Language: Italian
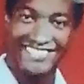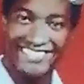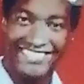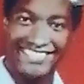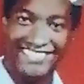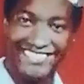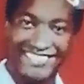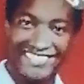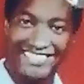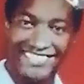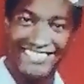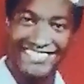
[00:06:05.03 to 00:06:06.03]

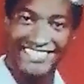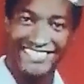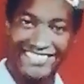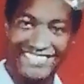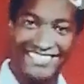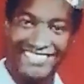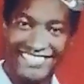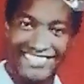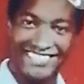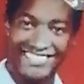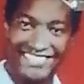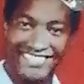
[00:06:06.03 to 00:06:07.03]
l'esclamativo.
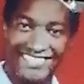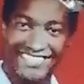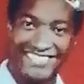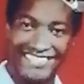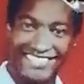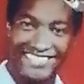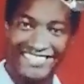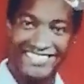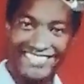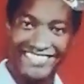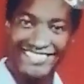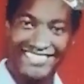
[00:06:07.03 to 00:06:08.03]

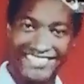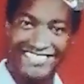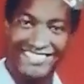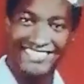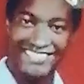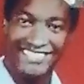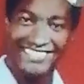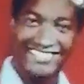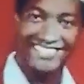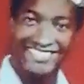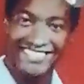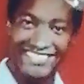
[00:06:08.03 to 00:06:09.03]
Eh,
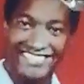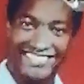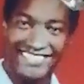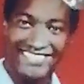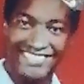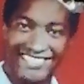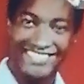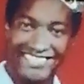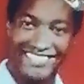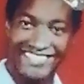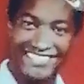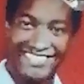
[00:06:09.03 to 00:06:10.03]

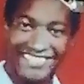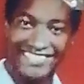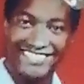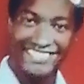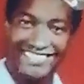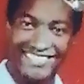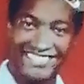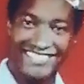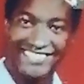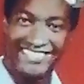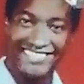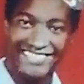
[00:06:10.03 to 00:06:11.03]
allora, il, il,
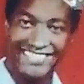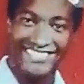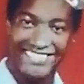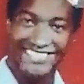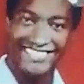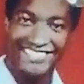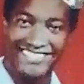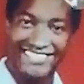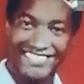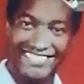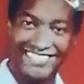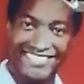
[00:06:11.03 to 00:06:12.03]
vero perché non lo
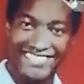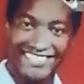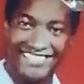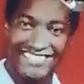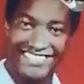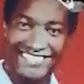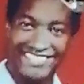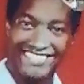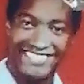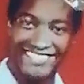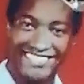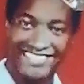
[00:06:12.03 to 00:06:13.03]
so.
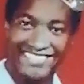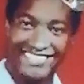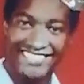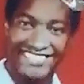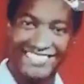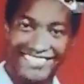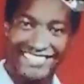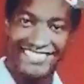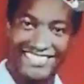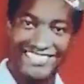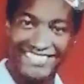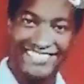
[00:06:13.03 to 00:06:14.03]
Um,
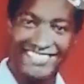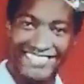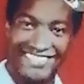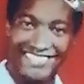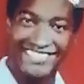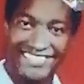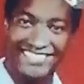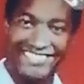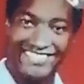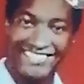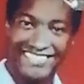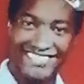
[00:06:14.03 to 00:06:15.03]
alcune volte
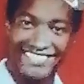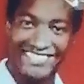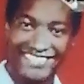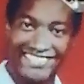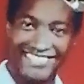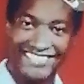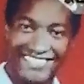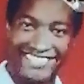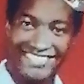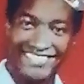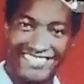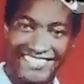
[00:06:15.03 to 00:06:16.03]
mi capita di ritornare
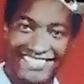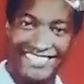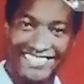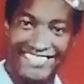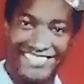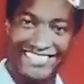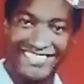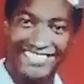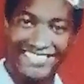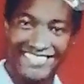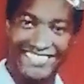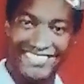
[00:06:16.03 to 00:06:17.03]
ad essere un,
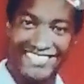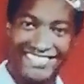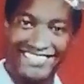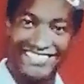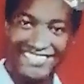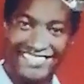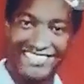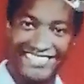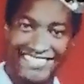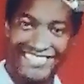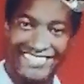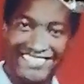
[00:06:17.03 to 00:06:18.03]
un
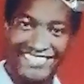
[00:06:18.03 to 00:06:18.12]
animale,